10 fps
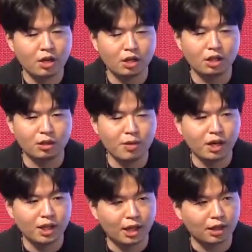이
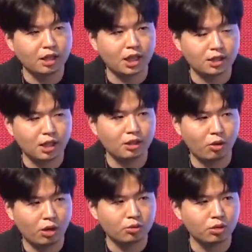음악의 단가 자체가
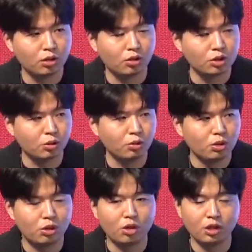내려갈 수 있는
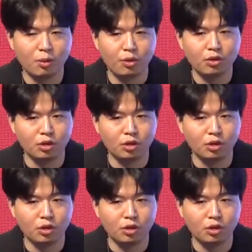것이고 그렇게 되면